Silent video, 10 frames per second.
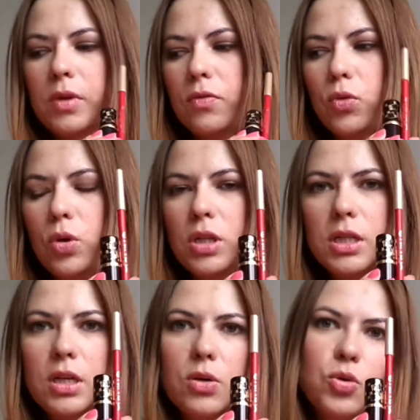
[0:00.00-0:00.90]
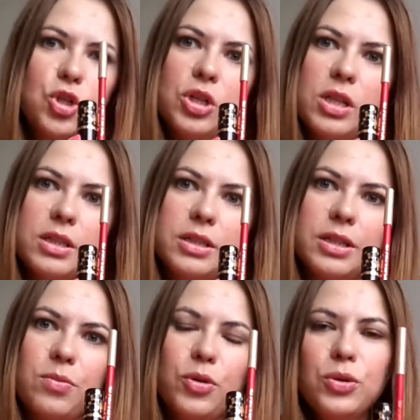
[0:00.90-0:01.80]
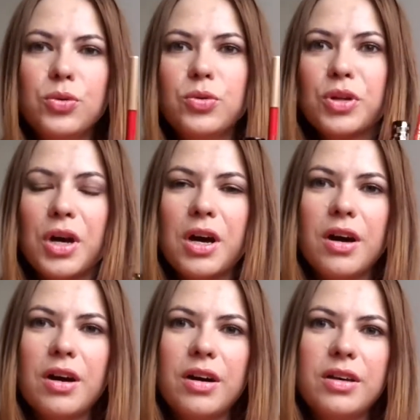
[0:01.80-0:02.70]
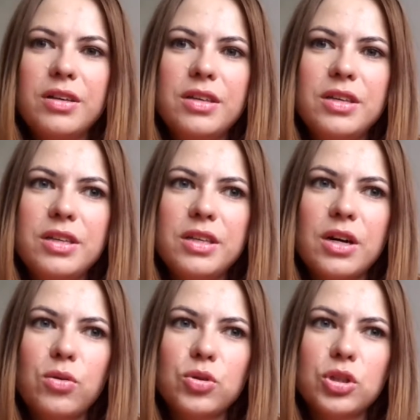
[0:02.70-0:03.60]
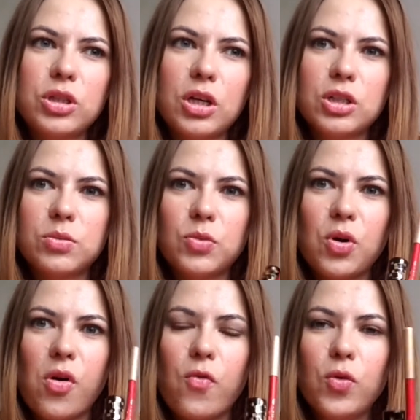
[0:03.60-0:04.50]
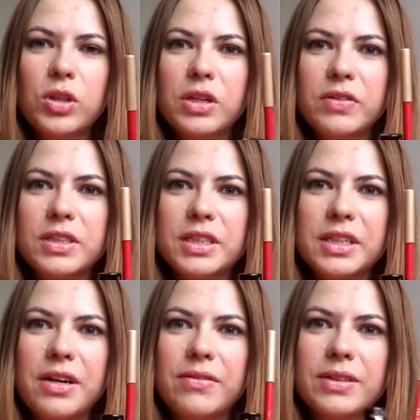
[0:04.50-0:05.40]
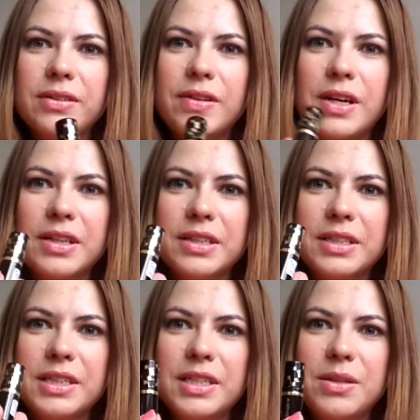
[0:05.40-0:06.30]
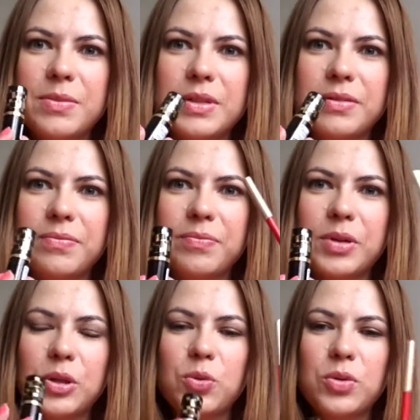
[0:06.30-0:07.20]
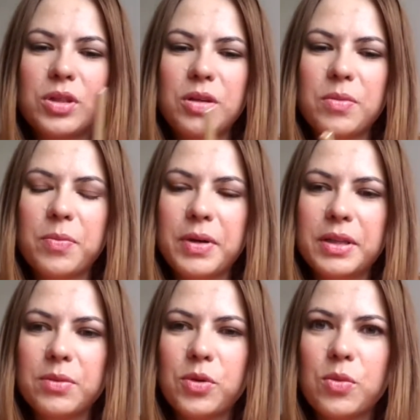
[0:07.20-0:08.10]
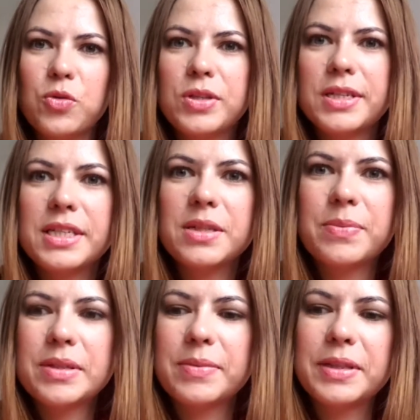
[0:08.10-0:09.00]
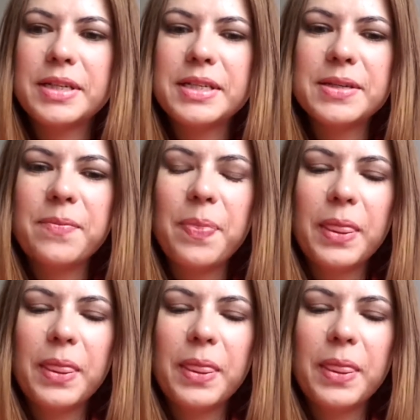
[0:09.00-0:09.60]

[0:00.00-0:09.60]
И в дуэте они очень классно работают. И я уже также много фоток в Инстаграм выставляла с этими продуктами. Поэтому, кому интересно, посмотрите.